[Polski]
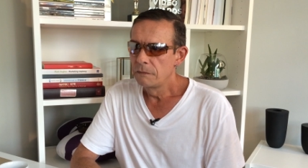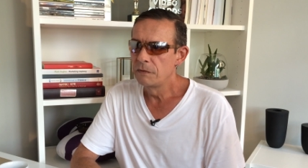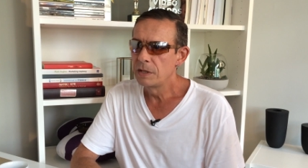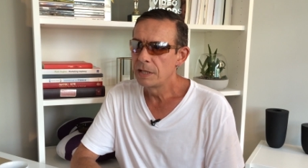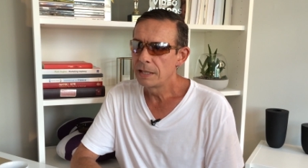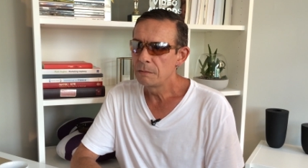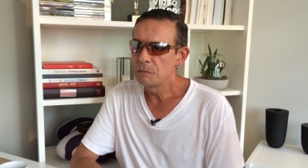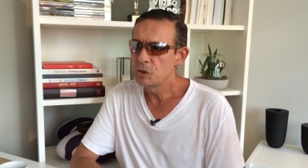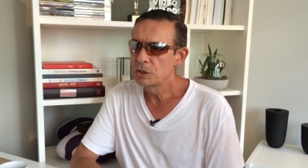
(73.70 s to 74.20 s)

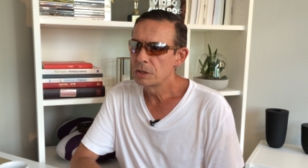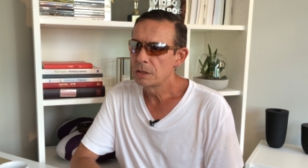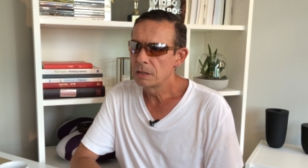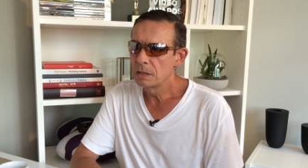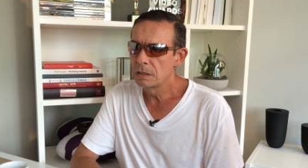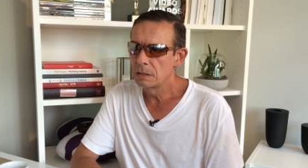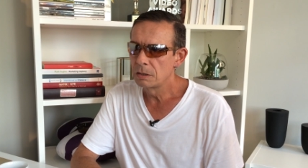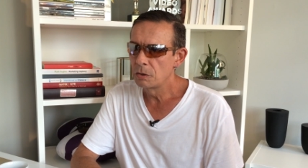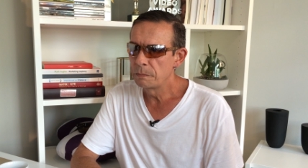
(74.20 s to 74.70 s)
Wydaje mi się,
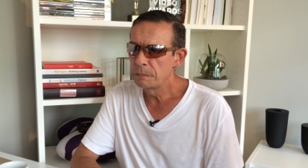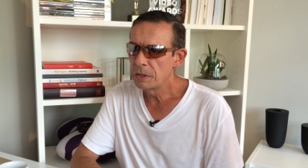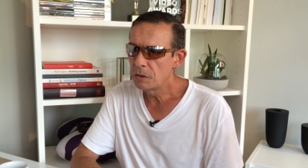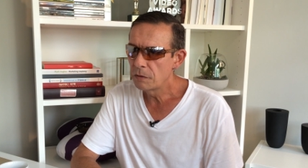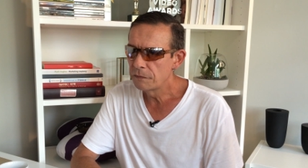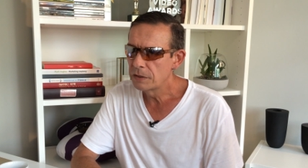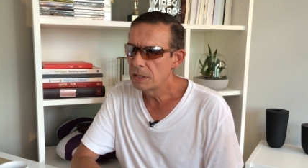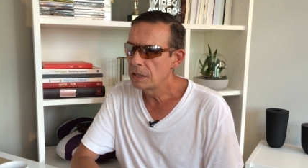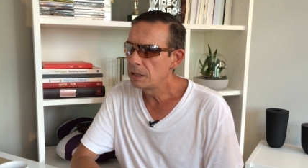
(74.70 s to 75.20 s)

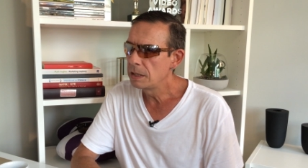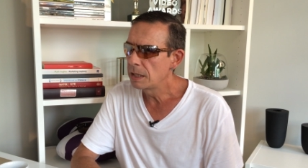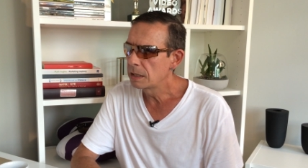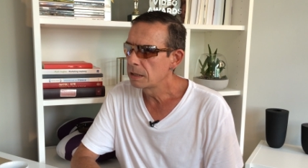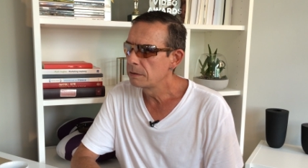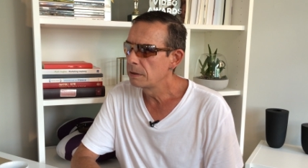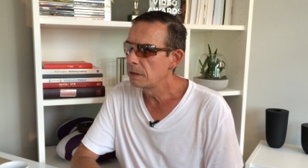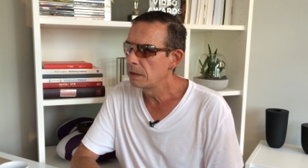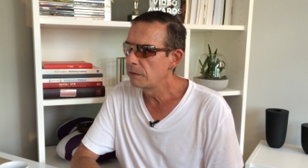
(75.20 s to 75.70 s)
dopiero wtedy,
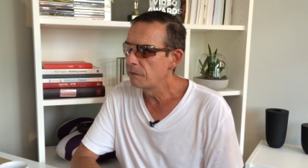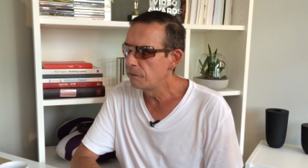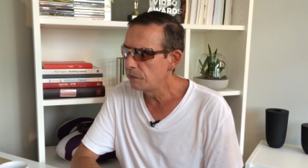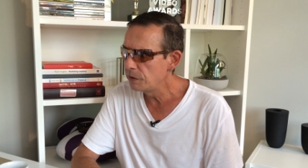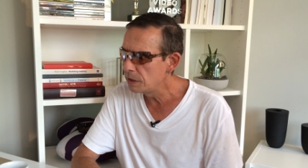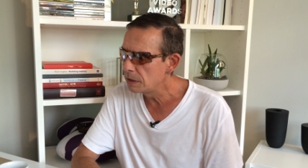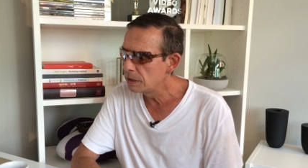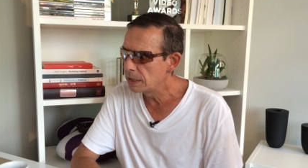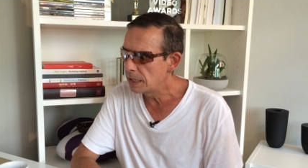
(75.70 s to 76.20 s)
jak y, w
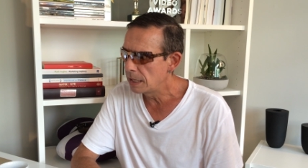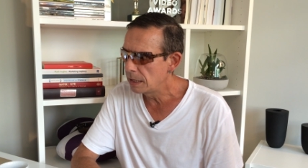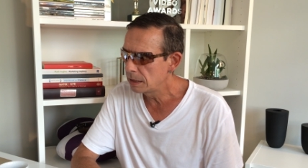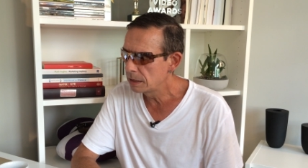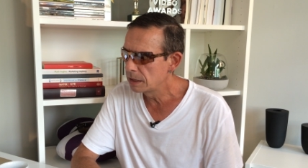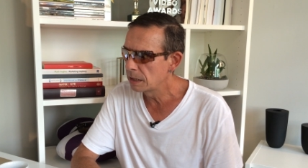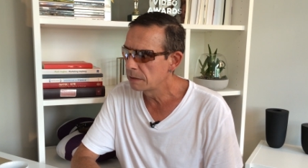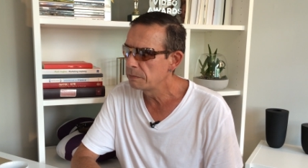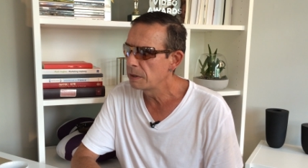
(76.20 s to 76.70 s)

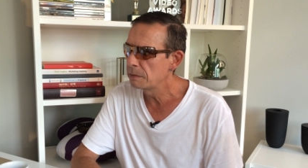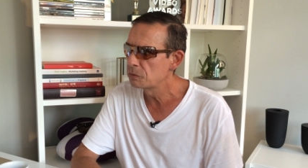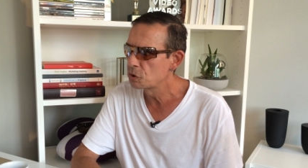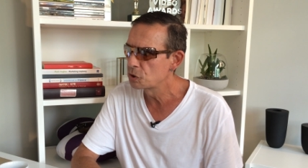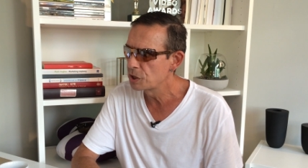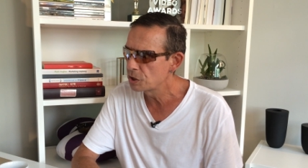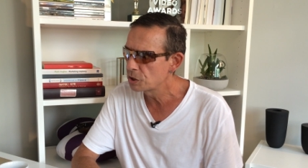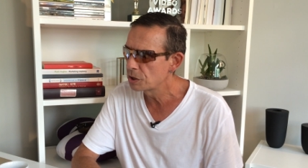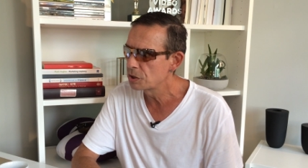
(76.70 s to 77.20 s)
Indiach, jak miałem
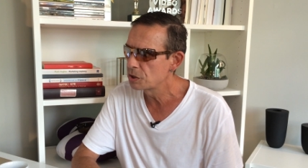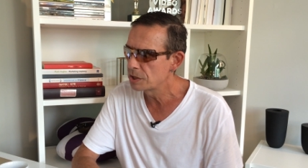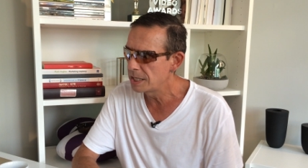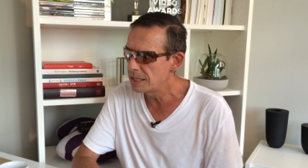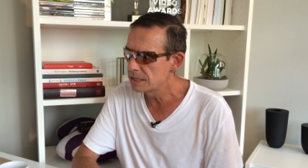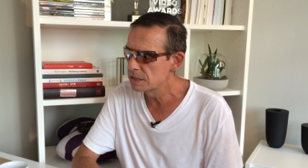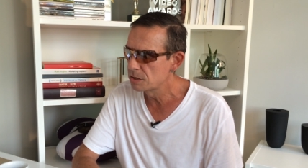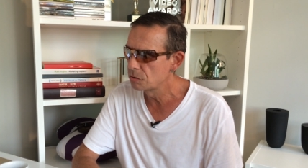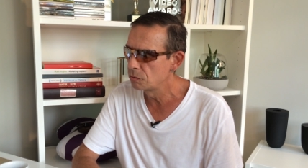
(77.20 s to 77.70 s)
troszeczkę
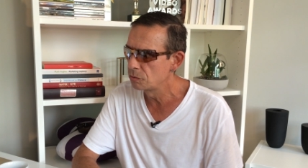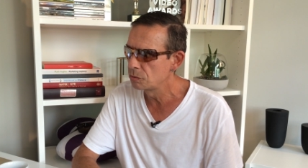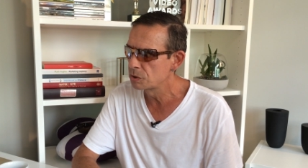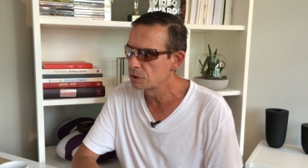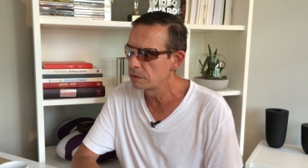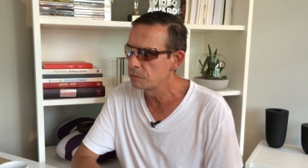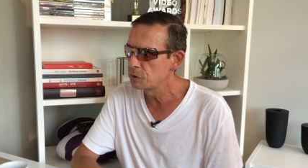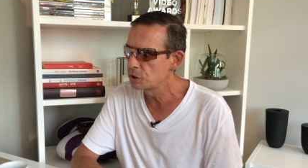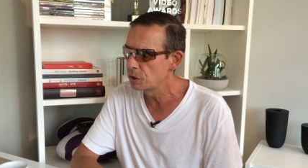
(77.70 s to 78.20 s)
czasu,
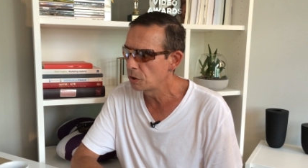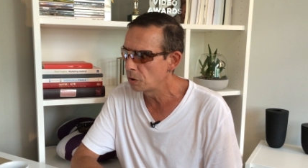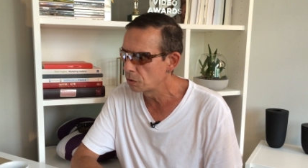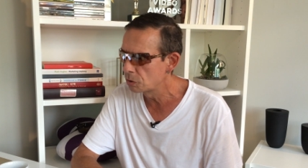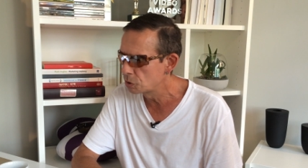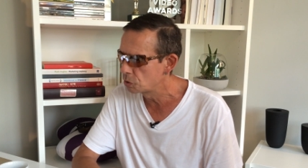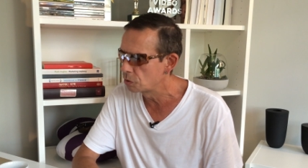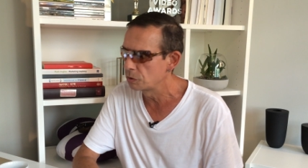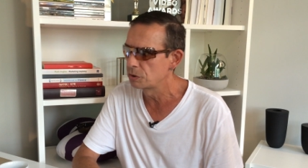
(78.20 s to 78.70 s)
żeby się
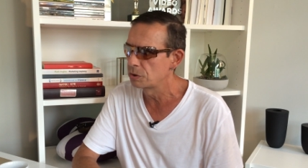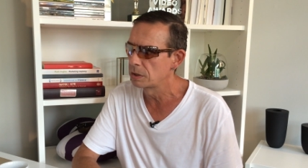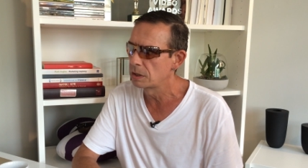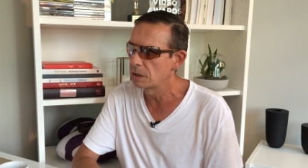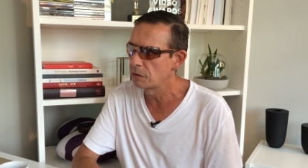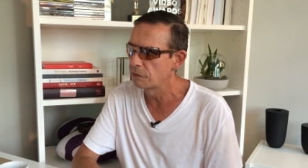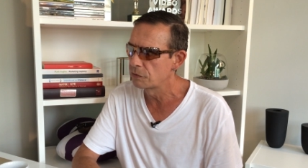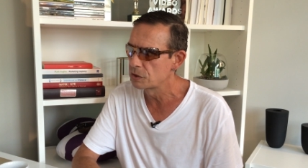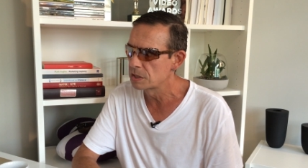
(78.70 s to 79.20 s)
odciąć od
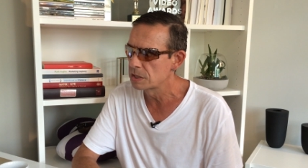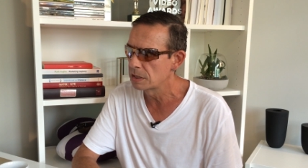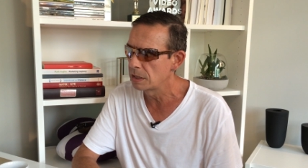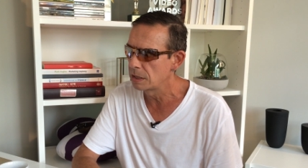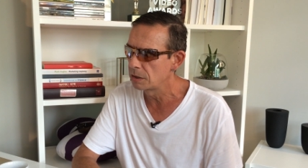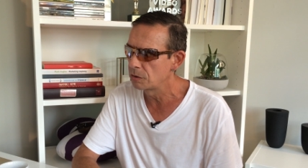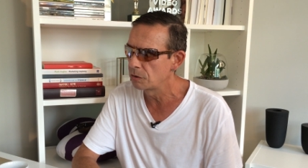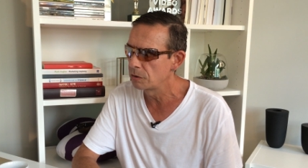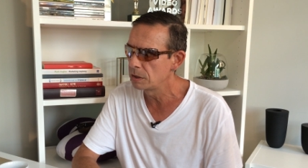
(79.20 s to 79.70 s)
tego
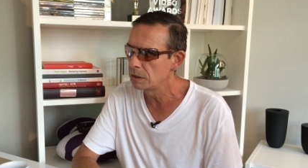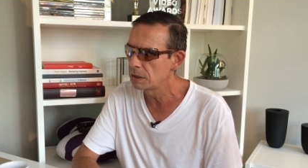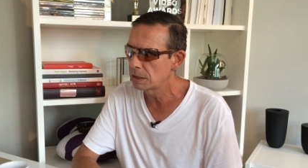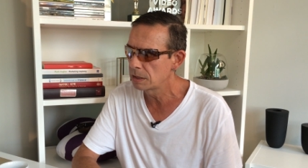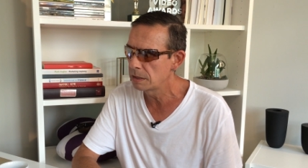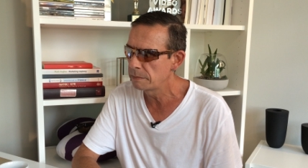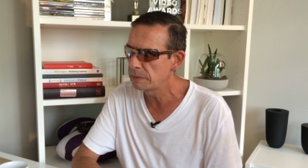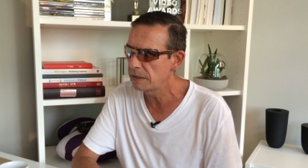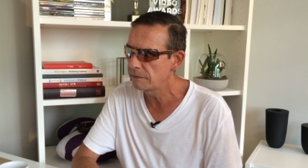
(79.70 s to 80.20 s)
wszystkiego i
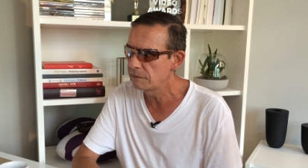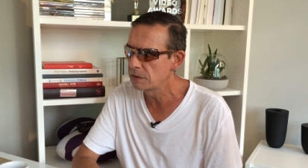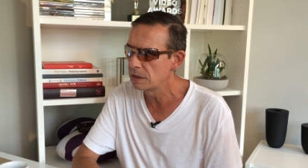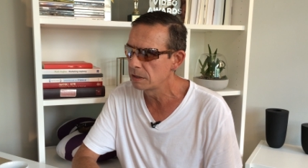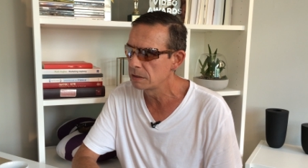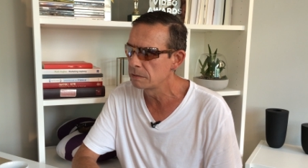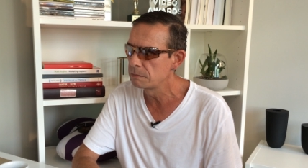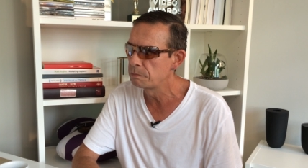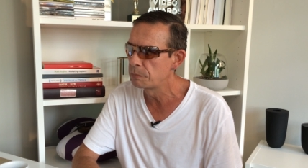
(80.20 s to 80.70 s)
tak
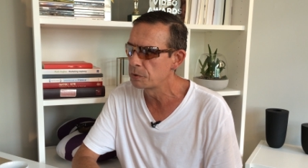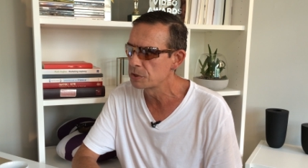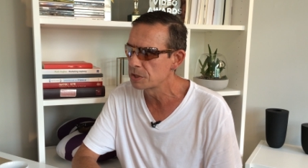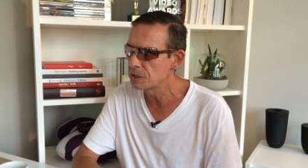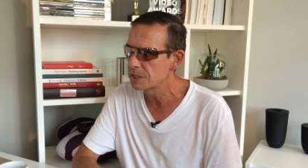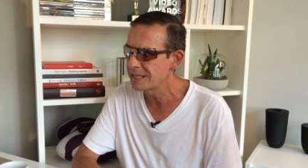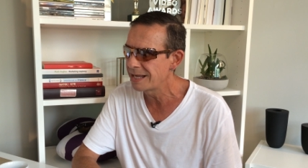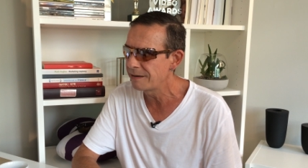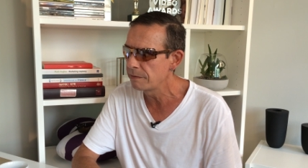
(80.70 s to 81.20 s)
naprawdę
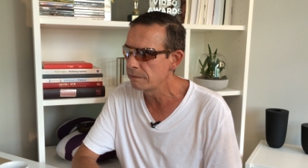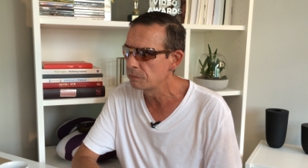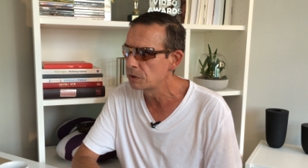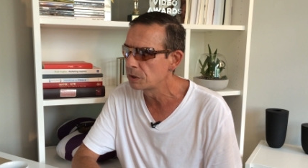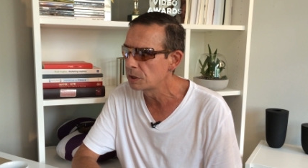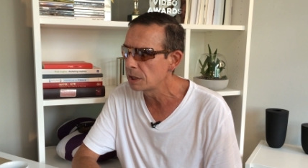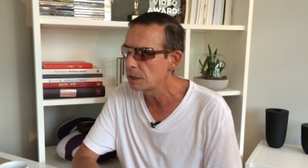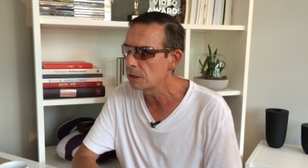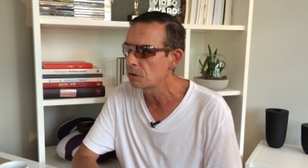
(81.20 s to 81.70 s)
pozostałem
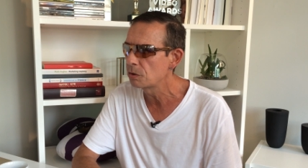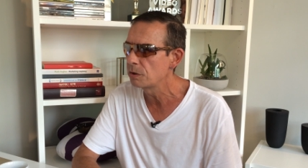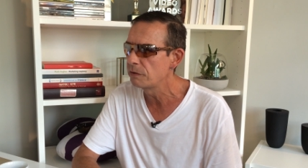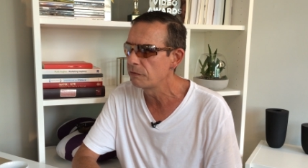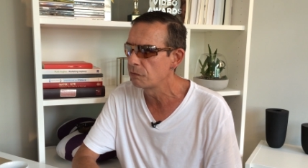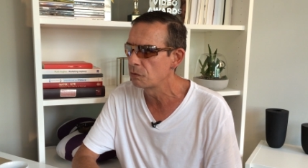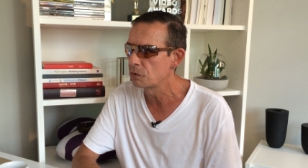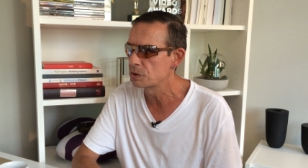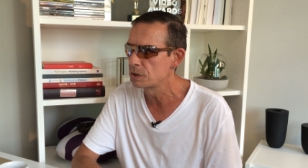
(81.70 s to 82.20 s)
tylko i
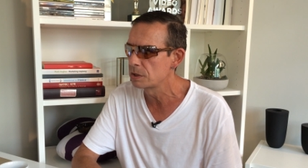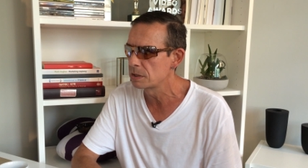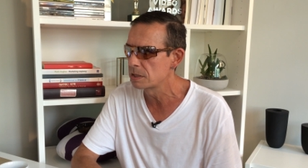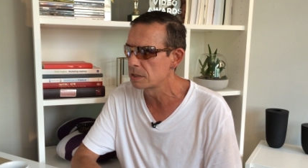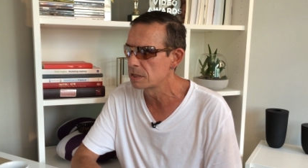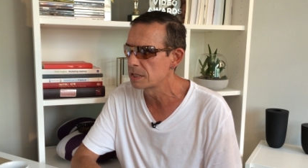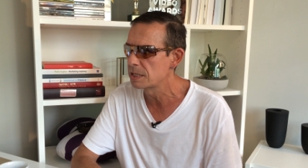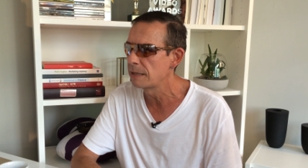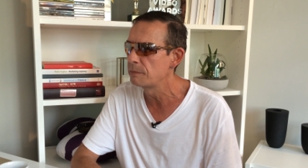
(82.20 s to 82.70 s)
wyłącznie
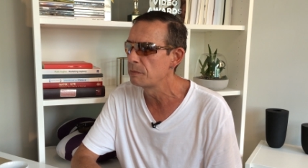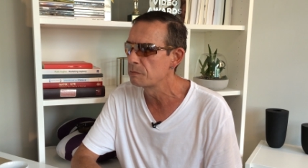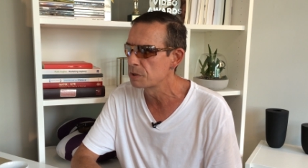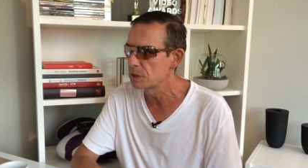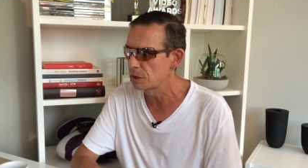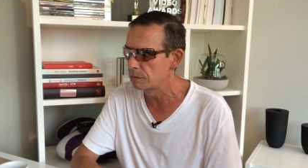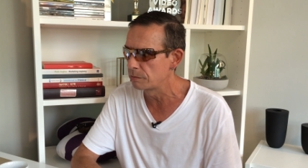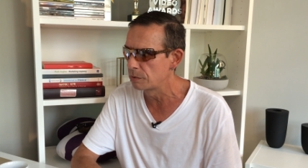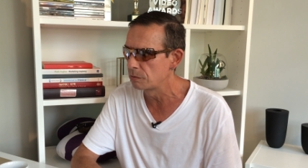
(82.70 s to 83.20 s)
z samym
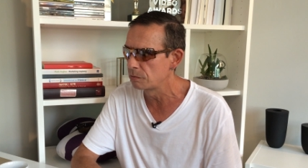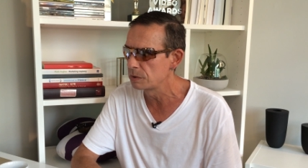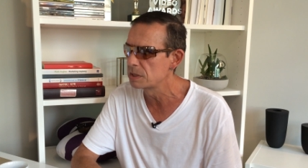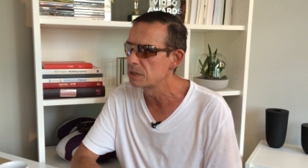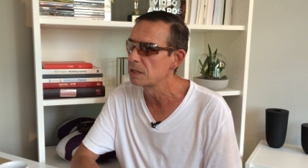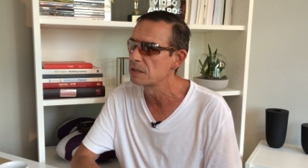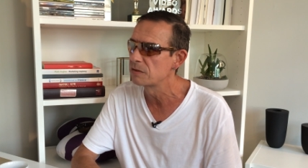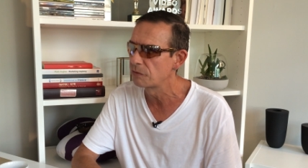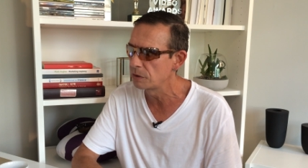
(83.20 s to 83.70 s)
sobą i
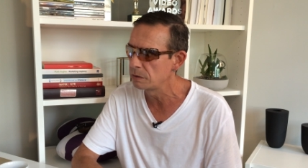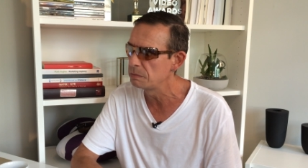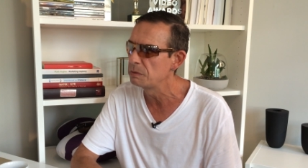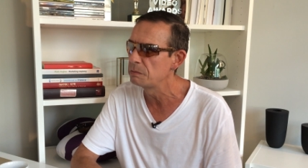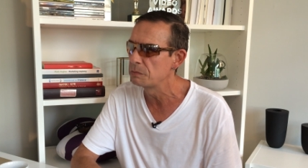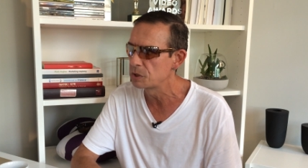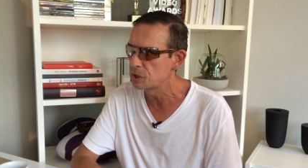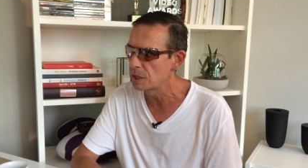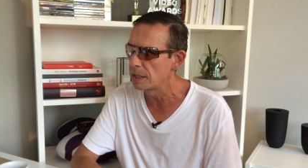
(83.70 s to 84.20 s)
ze swoimi
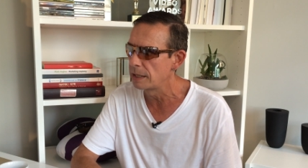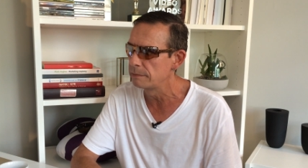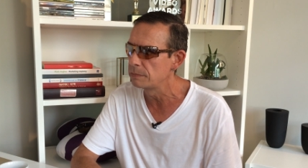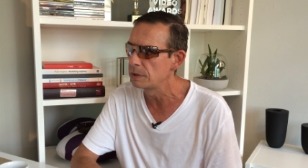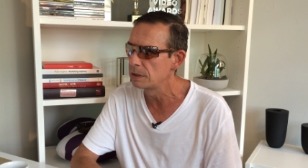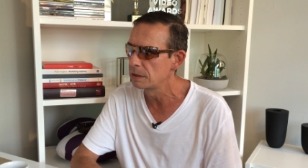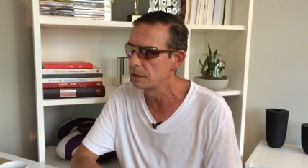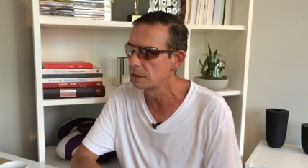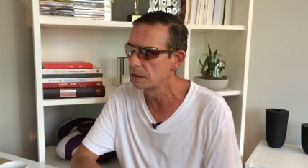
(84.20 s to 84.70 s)
myślami.